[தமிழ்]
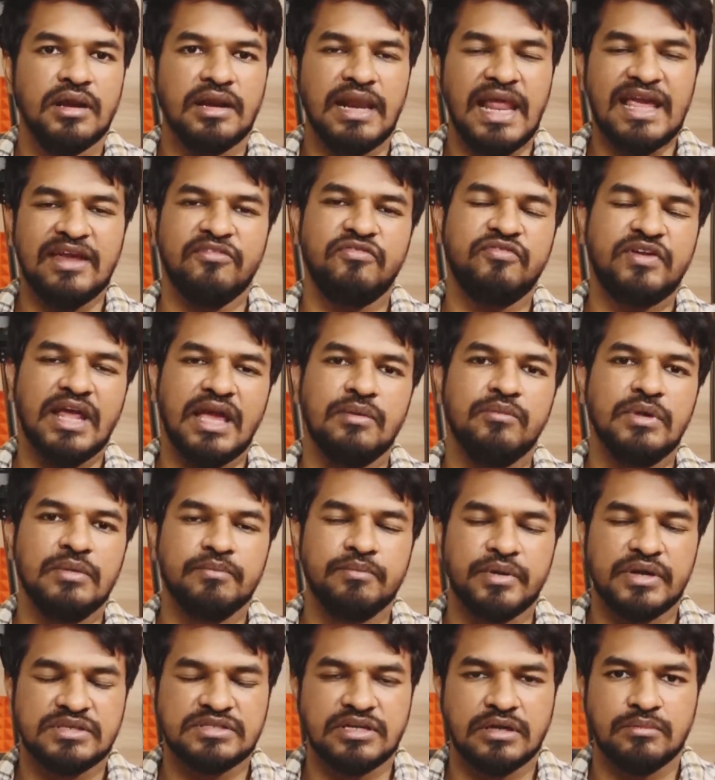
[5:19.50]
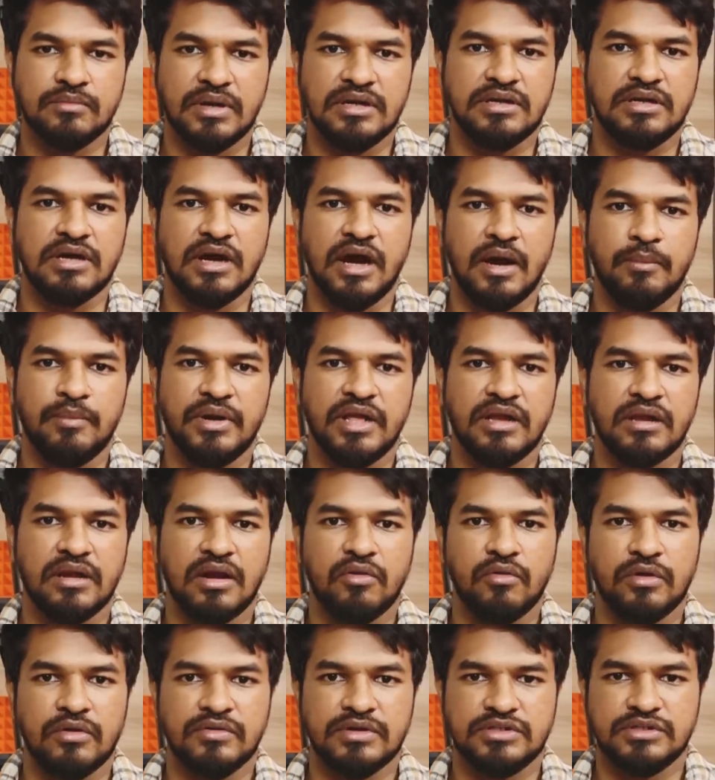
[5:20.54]
லைஃப் டைம் இம்ப்ரிசன்மெண்ட் அப்படின்னு
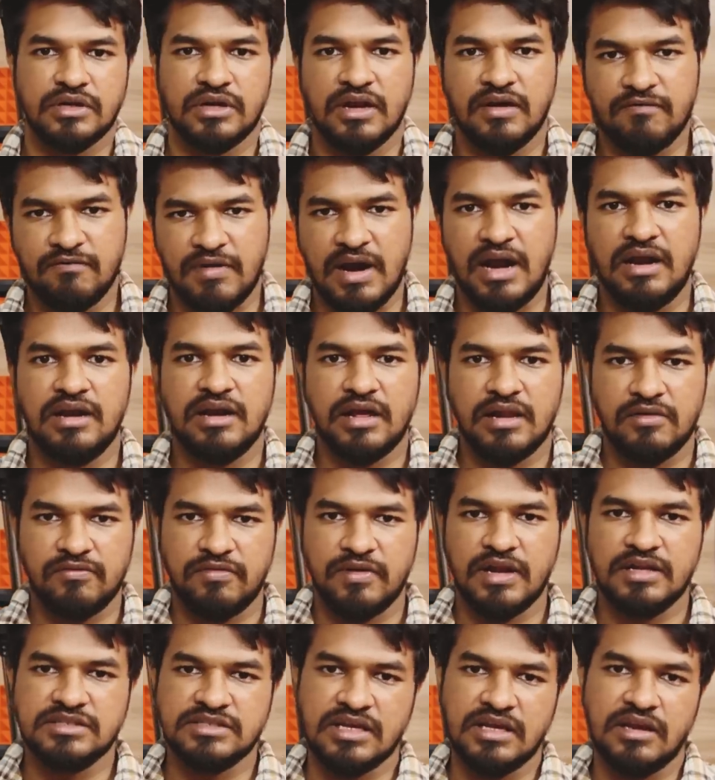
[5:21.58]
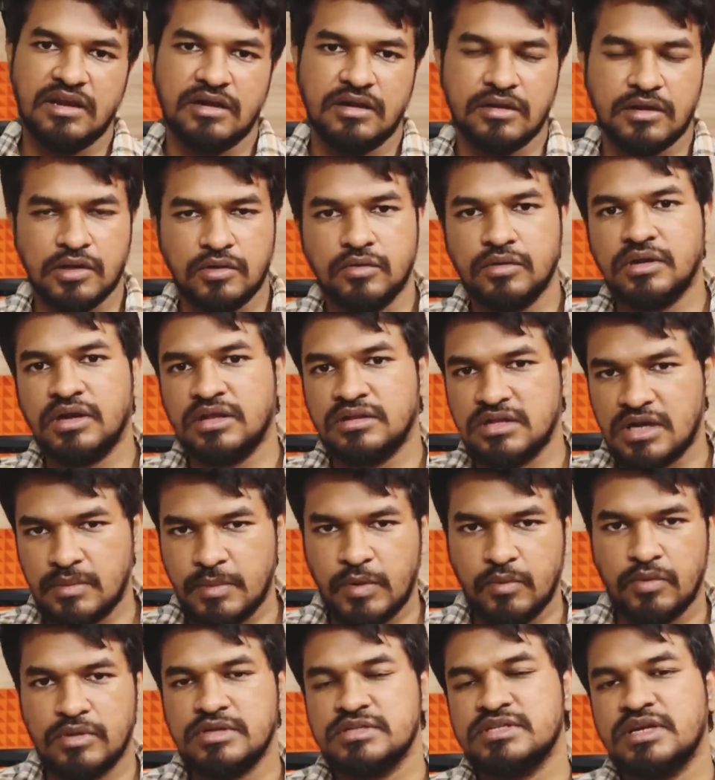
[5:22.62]
ஒரு விஷயம்னா வாழ்நாள் ஃபுல்லாக ஜெயிலில் இருக்கணுங்கிறது
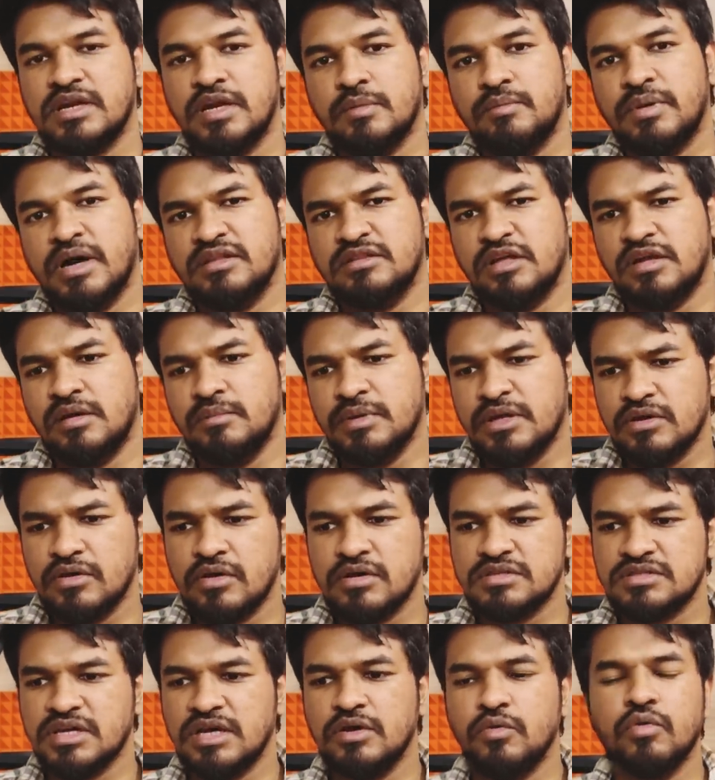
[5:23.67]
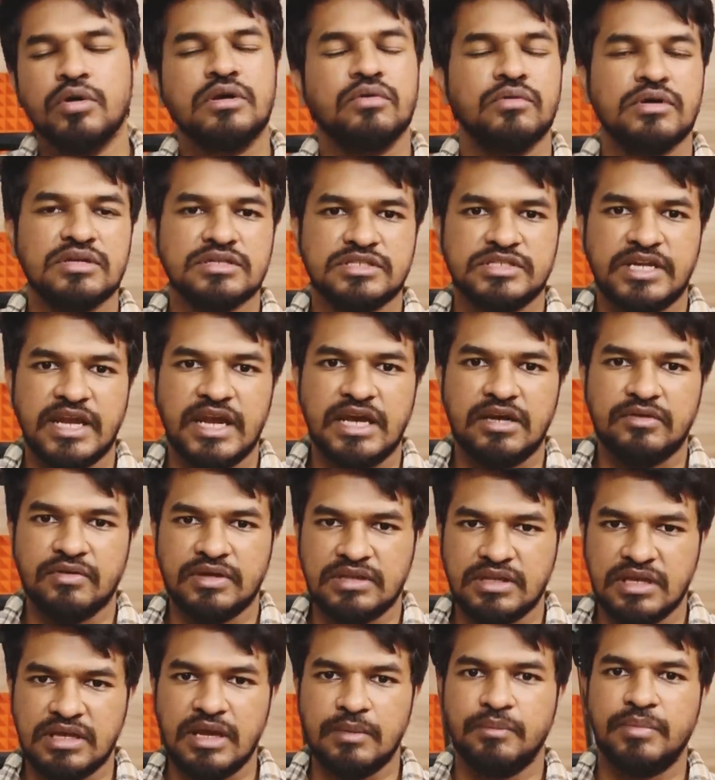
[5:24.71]
நம்ம ஒரு சைடு பார்த்தாலும் இன்னொரு சைடு ஒரு ஒரு ஸ்டேட்
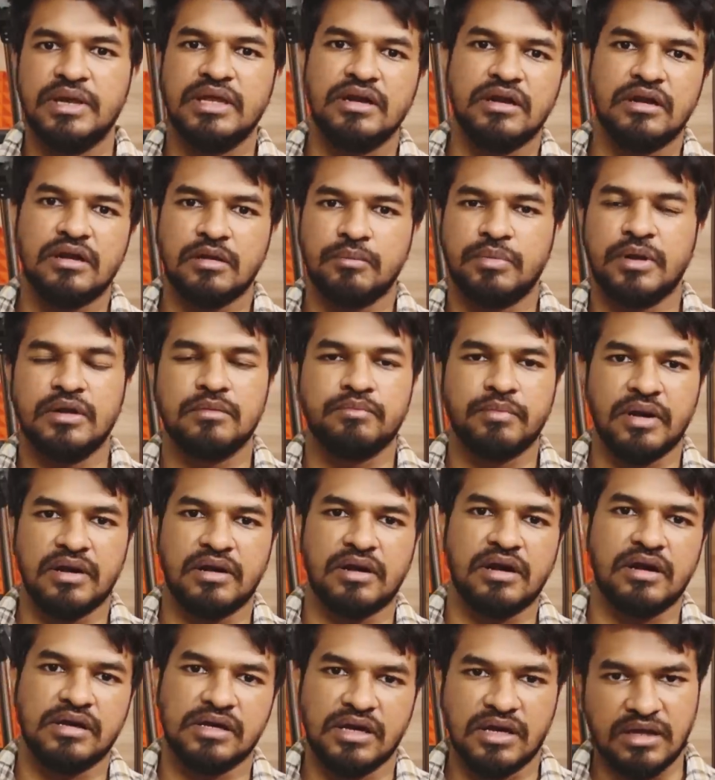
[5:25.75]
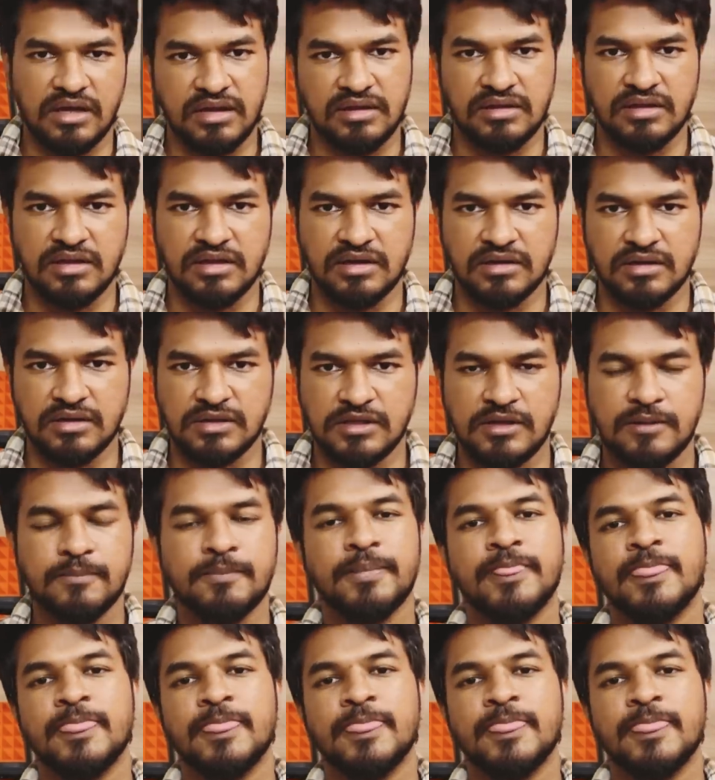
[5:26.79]
வந்து எப்படி இன்டர்பிரட் பண்ணுறாங்கங்கிறதுல இருக்குது